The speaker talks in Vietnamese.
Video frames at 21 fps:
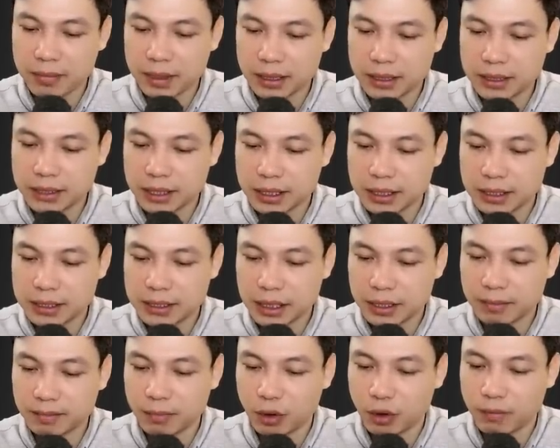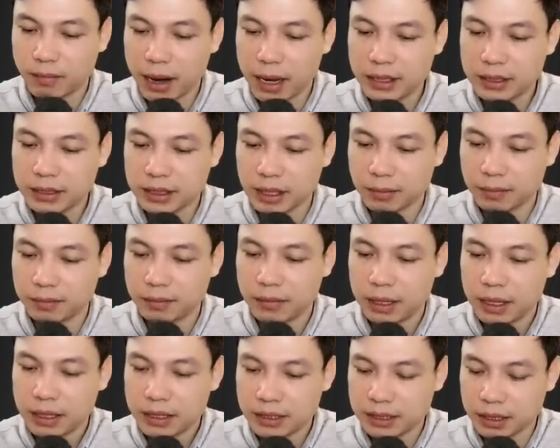Chỉ có điều khi tất cả
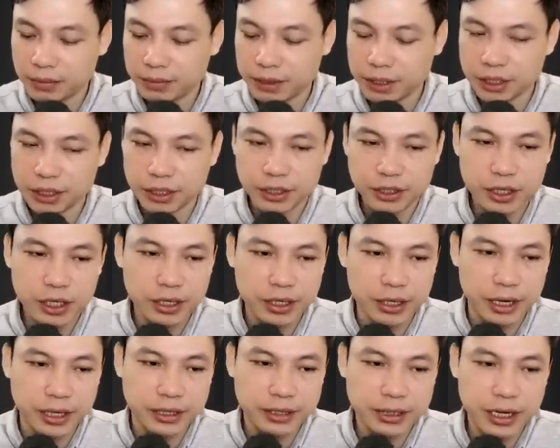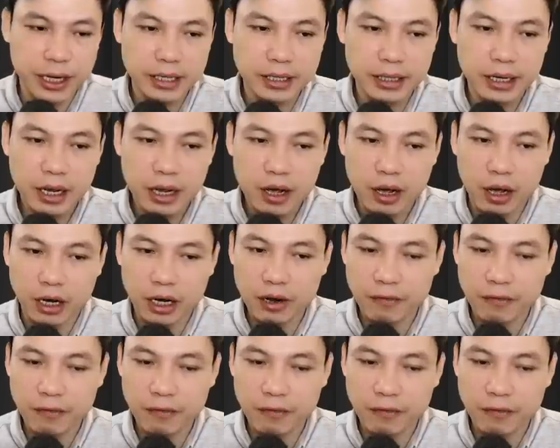mọi người có mặt ở đình làng